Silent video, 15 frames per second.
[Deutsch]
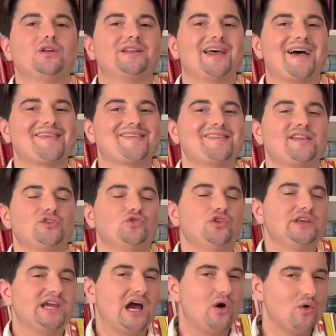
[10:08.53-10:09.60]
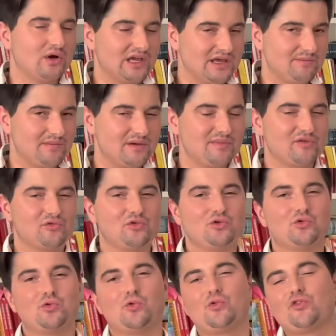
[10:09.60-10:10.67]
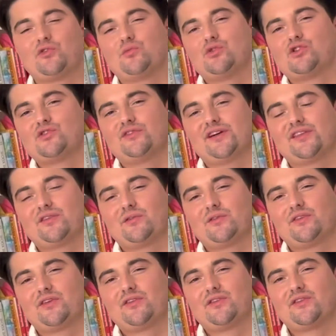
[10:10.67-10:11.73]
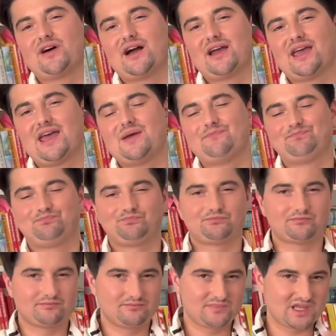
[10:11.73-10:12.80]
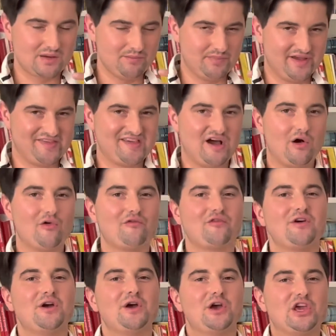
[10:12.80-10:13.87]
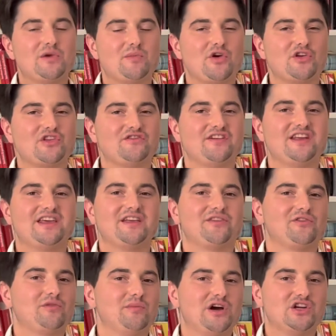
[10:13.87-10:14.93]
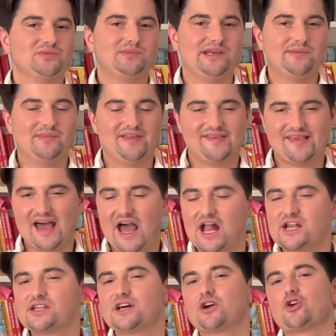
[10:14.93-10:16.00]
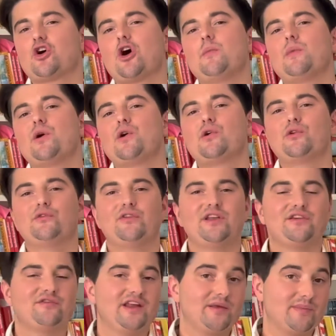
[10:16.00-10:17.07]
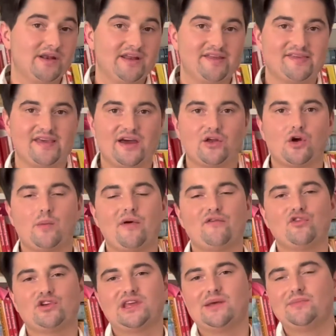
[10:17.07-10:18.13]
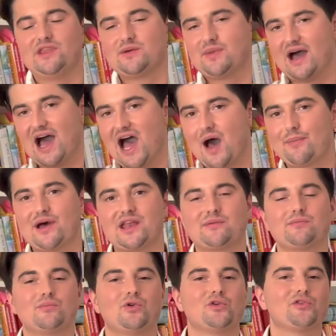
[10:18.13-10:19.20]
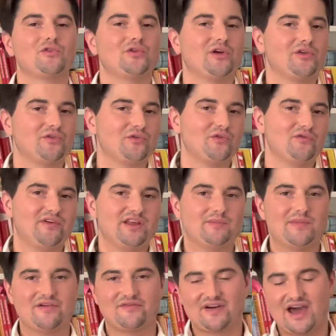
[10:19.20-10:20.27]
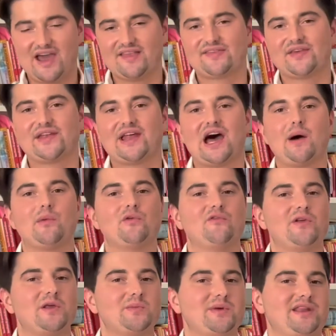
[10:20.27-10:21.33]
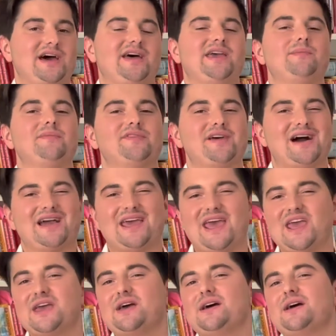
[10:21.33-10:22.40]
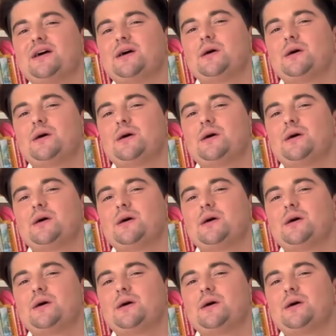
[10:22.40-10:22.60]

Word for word: und das ist natürlich auch eben immer so eine große Motivation, sich zu sagen, hey, pass auf, ich möchte, wenn ich jetzt zum Beispiel eben ins Alter komme und wenn ich vielleicht mal in eine Zeit komme, wo ich eben nicht mehr arbeiten muss oder so und wenn ich mehr Freizeit habe und wenn ich mir da eben sage, hey,